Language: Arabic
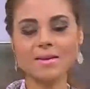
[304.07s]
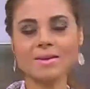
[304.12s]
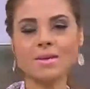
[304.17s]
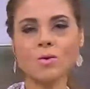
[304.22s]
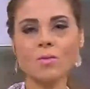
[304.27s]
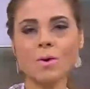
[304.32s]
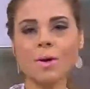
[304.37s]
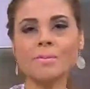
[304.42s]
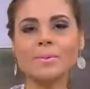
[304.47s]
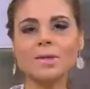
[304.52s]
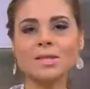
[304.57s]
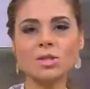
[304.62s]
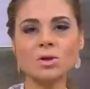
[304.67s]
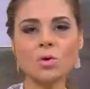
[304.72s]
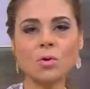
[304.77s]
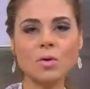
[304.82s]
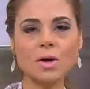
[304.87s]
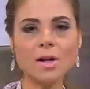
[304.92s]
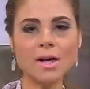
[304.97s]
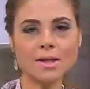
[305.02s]
ان الوجبه دي
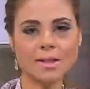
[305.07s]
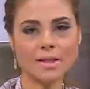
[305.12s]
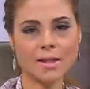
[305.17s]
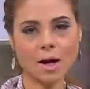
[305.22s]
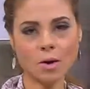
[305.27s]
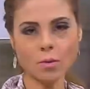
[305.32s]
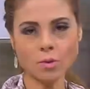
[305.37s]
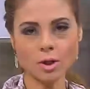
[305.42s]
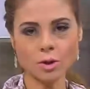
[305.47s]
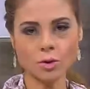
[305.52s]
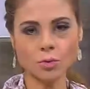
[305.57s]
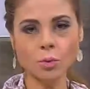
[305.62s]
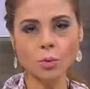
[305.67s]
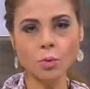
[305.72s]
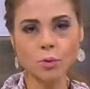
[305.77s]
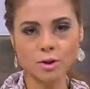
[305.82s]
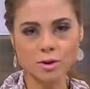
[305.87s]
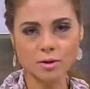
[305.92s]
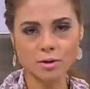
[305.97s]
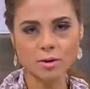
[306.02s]
كلها تتحول
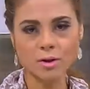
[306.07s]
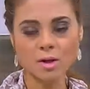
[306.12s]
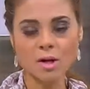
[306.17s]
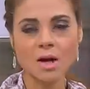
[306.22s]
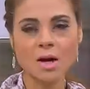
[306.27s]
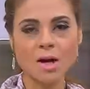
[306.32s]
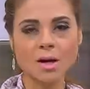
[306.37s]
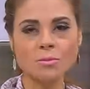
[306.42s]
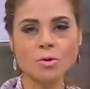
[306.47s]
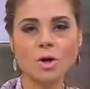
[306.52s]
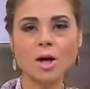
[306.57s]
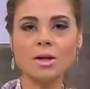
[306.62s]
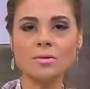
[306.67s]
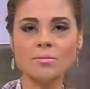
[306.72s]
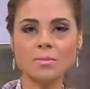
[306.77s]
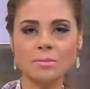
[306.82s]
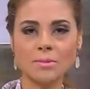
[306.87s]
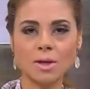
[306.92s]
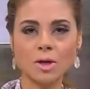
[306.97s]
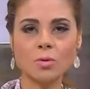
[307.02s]
لدهون مجرد
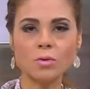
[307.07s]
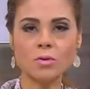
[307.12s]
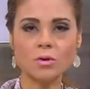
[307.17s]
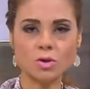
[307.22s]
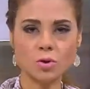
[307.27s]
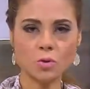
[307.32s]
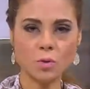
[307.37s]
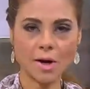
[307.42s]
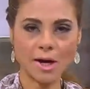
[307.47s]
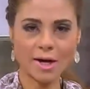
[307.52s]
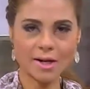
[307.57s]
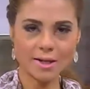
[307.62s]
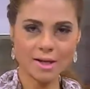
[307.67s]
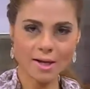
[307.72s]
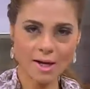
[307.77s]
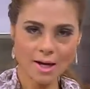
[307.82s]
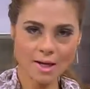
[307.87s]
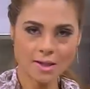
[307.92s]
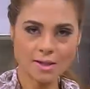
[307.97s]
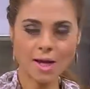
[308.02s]
ما بناكل
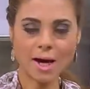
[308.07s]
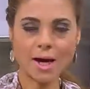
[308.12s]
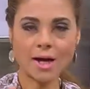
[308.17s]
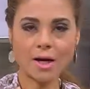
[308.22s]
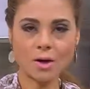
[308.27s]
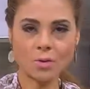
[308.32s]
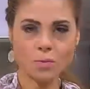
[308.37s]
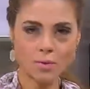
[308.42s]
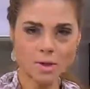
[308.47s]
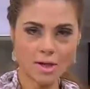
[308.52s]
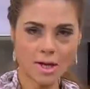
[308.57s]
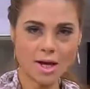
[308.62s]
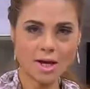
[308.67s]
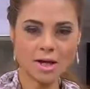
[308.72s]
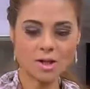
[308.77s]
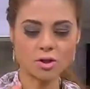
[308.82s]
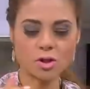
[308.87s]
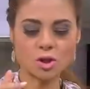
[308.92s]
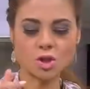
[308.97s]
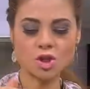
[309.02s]
سكريات
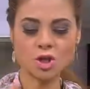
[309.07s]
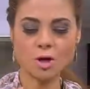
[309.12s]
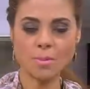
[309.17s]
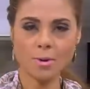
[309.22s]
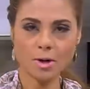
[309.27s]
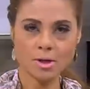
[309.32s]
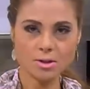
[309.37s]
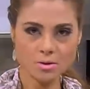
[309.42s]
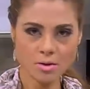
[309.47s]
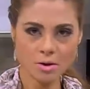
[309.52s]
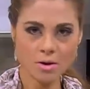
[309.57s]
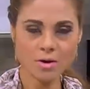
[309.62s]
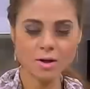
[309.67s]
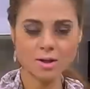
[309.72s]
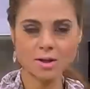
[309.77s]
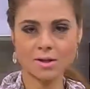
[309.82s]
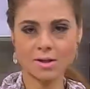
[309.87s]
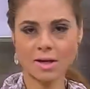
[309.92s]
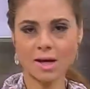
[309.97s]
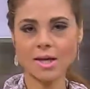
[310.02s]
حلويات نشرب
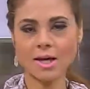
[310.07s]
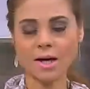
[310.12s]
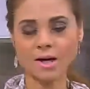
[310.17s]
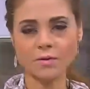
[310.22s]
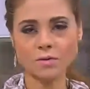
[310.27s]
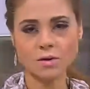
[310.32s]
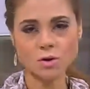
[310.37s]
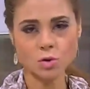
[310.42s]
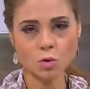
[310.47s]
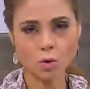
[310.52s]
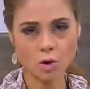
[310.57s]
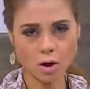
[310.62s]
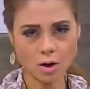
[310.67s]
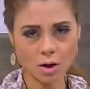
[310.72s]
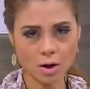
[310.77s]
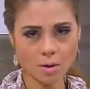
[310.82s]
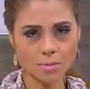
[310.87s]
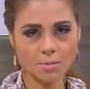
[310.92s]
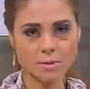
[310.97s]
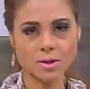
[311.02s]
عصاير اي حاجه فيها
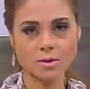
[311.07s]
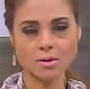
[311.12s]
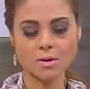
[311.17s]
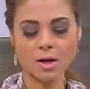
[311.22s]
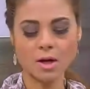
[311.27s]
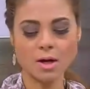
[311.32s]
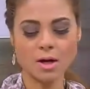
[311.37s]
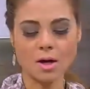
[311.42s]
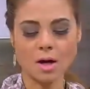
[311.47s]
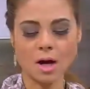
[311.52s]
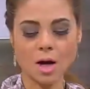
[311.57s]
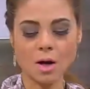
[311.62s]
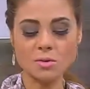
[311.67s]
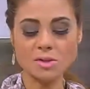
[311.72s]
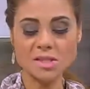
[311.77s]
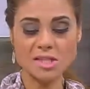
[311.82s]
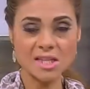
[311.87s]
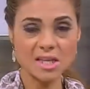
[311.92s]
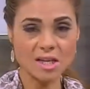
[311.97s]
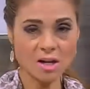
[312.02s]
سكر ابيض او
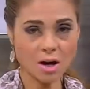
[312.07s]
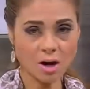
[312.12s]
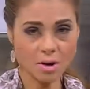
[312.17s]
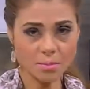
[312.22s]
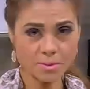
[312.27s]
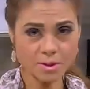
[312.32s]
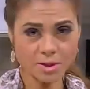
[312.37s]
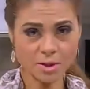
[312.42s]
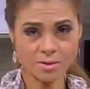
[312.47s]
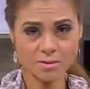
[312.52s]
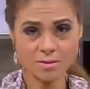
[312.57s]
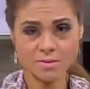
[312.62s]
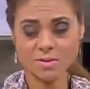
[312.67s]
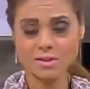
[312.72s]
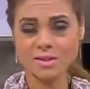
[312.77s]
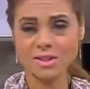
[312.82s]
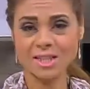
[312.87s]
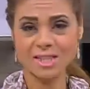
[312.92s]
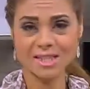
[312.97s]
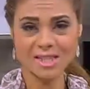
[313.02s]
دقيق ابيض
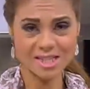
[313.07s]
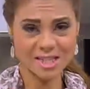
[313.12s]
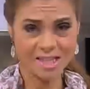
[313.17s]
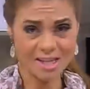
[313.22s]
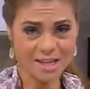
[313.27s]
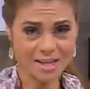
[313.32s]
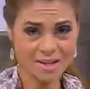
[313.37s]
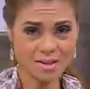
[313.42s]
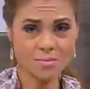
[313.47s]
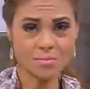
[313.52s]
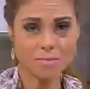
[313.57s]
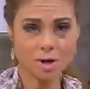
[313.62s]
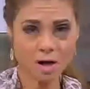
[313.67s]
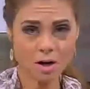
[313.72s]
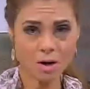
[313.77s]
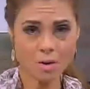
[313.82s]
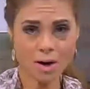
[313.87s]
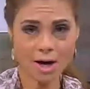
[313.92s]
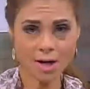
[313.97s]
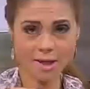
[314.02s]
كتير
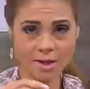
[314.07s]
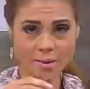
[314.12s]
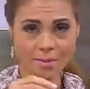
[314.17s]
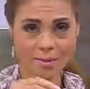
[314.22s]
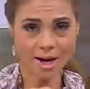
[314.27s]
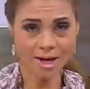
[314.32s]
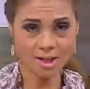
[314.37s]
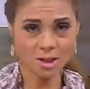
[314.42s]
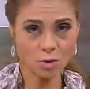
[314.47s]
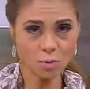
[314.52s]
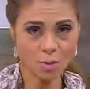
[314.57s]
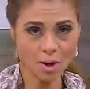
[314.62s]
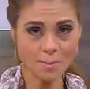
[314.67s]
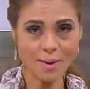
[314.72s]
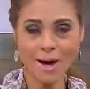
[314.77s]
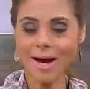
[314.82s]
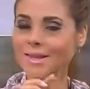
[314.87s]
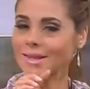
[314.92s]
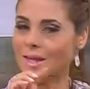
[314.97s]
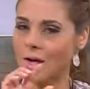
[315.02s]
مره واحده بعد الوجبه
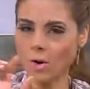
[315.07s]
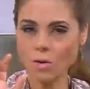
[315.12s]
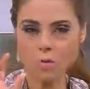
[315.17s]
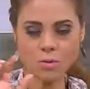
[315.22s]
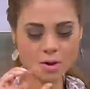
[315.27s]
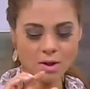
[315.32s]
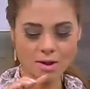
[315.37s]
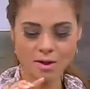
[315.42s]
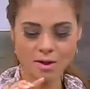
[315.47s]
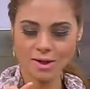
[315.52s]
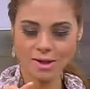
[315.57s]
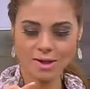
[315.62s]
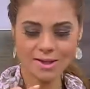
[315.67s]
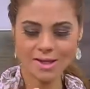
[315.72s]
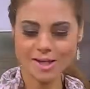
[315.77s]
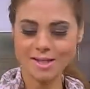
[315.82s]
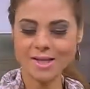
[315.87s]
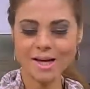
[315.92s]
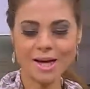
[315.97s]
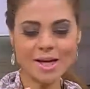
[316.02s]
حتى لو
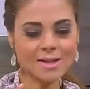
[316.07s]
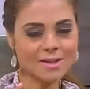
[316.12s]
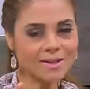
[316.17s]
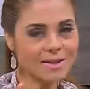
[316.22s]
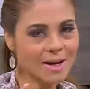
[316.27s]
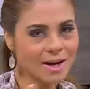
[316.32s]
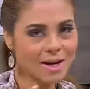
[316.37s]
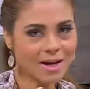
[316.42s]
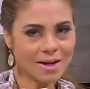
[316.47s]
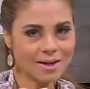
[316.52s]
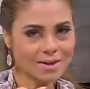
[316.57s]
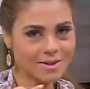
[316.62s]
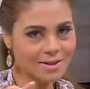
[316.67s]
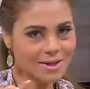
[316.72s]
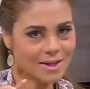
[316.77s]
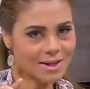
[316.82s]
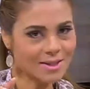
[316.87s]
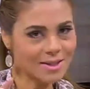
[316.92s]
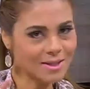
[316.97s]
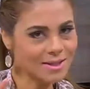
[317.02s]
يعني حته
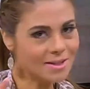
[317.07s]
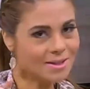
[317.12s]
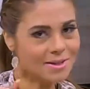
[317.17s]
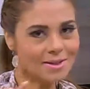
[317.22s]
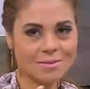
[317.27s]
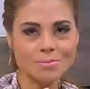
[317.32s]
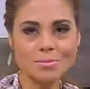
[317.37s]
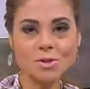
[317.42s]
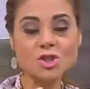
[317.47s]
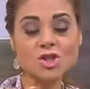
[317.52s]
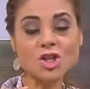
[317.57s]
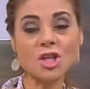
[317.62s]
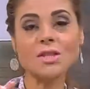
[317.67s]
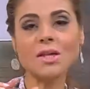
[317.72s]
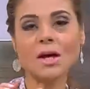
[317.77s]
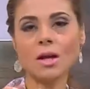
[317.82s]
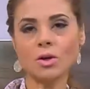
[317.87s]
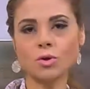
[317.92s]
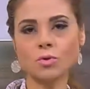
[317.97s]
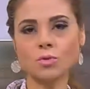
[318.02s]
يعني بتشد
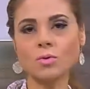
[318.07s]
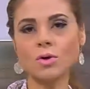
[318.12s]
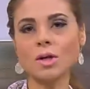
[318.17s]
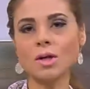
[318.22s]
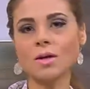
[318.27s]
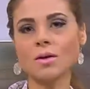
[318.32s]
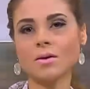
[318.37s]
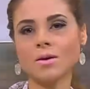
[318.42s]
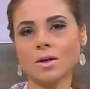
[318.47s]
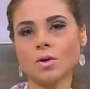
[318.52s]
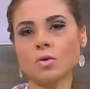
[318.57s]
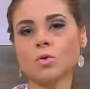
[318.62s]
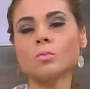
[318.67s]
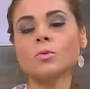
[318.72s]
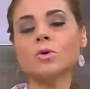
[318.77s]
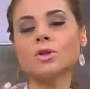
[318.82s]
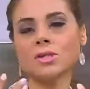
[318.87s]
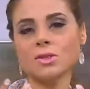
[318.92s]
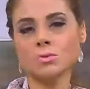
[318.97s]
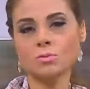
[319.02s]
على طول
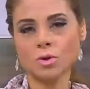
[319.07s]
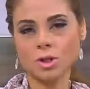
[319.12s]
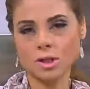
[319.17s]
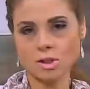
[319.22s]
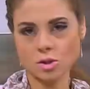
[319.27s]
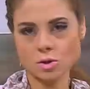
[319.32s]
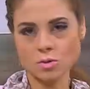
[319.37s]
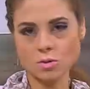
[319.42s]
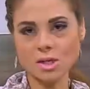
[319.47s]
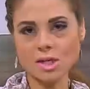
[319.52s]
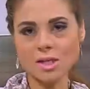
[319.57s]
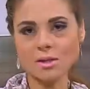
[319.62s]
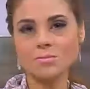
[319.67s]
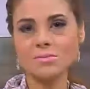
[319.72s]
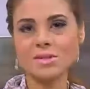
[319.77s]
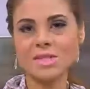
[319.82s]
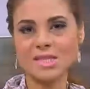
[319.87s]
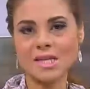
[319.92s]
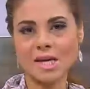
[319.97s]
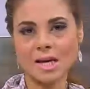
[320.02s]
هرمون اسمه الانسولين
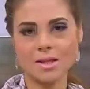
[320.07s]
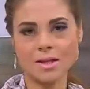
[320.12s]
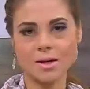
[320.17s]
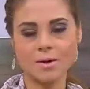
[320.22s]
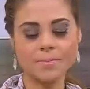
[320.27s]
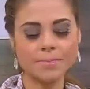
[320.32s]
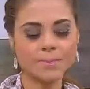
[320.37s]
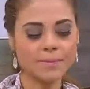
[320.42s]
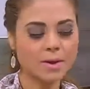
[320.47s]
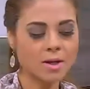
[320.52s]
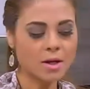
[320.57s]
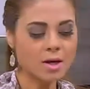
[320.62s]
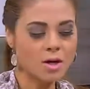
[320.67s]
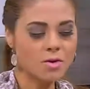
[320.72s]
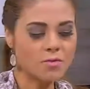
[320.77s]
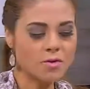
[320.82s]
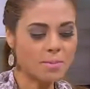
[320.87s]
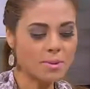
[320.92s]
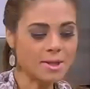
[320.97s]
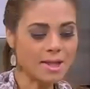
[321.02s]
بزياده
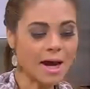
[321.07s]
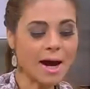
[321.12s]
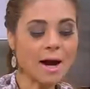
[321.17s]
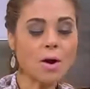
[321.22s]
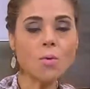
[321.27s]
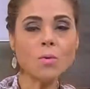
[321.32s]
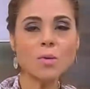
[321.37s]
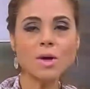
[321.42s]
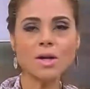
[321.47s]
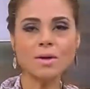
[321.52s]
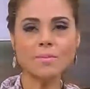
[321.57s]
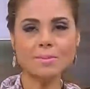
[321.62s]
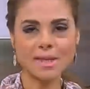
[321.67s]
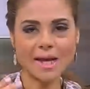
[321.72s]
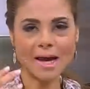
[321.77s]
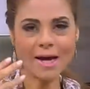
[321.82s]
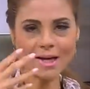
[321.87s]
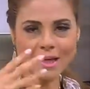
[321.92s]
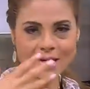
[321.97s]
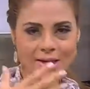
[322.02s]
فبتحول
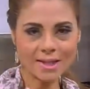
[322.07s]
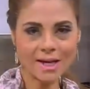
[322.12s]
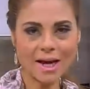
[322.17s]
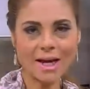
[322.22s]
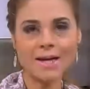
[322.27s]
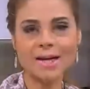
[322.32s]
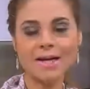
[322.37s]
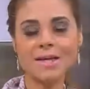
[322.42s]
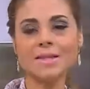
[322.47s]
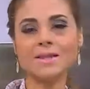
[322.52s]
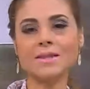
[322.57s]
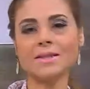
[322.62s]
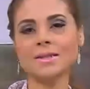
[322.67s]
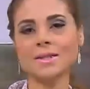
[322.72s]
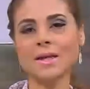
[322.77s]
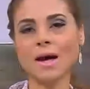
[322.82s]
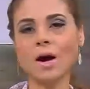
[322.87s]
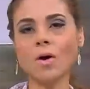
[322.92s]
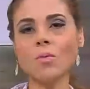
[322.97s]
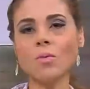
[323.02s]
بتاكد على ان
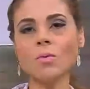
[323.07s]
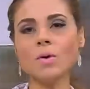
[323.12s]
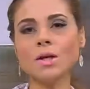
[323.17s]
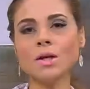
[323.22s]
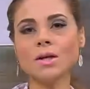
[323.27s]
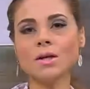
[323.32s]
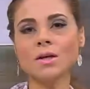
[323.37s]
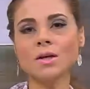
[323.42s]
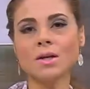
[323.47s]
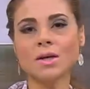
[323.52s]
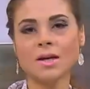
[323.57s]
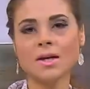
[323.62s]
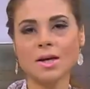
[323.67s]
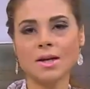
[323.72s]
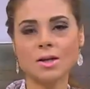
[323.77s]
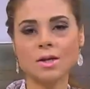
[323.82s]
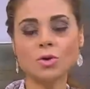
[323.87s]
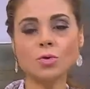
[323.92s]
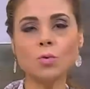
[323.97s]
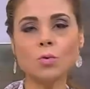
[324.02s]
تحول
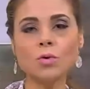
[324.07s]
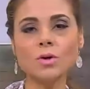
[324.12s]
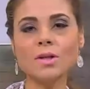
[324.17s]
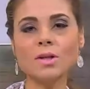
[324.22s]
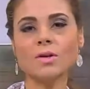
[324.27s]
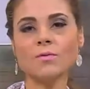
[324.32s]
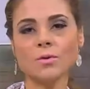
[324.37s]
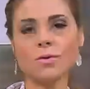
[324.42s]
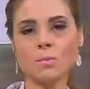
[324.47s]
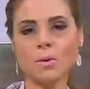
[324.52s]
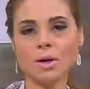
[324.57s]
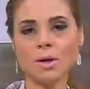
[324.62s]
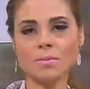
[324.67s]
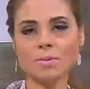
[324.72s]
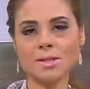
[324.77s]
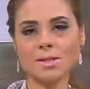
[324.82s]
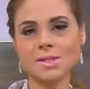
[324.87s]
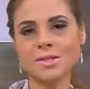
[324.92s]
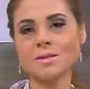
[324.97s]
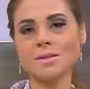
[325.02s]
الدهون اللي في
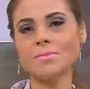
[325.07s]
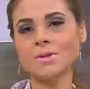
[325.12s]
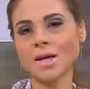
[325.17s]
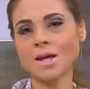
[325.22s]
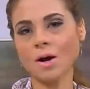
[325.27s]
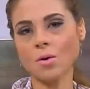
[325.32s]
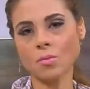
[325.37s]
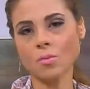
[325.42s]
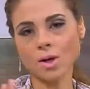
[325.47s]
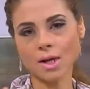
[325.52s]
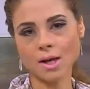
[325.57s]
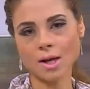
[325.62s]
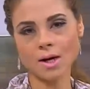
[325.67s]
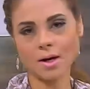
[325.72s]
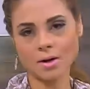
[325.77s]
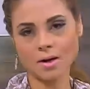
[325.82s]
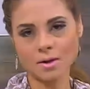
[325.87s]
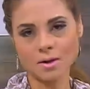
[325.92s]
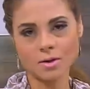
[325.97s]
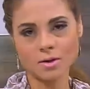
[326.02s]
الوجبه دي
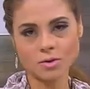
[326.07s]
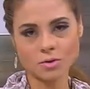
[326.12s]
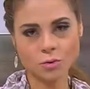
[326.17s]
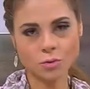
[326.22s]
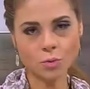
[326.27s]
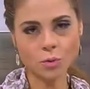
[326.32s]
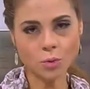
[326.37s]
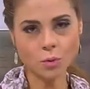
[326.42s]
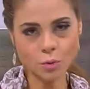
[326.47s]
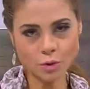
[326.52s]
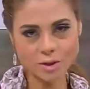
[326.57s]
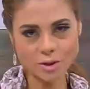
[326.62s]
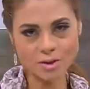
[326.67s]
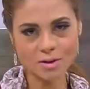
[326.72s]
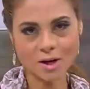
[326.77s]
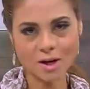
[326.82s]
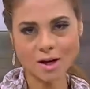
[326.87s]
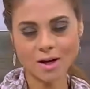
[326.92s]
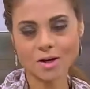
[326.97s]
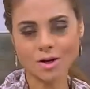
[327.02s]
بتحولها دهون
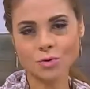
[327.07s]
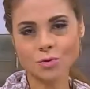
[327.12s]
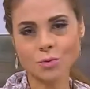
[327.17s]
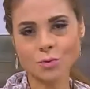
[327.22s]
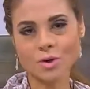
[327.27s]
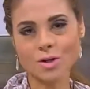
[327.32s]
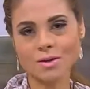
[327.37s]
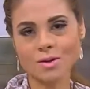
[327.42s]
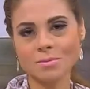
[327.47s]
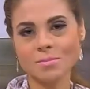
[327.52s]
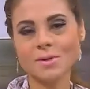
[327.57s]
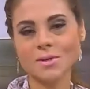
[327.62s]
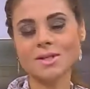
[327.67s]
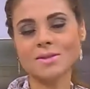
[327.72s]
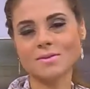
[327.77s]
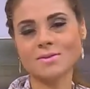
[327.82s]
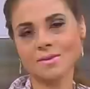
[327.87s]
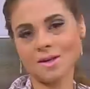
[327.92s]
على طول بت...